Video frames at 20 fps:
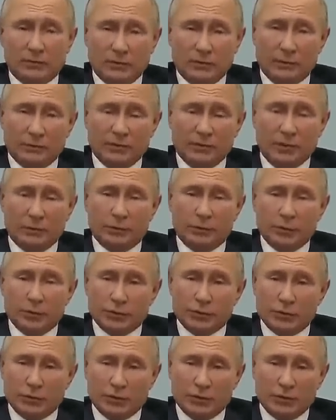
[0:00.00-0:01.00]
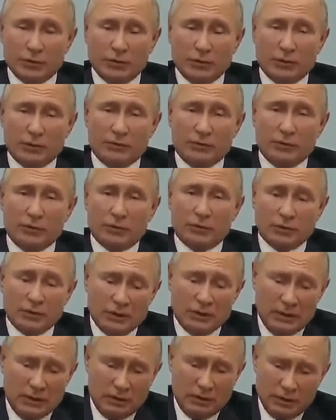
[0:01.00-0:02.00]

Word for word: на, на пользу, и э, все это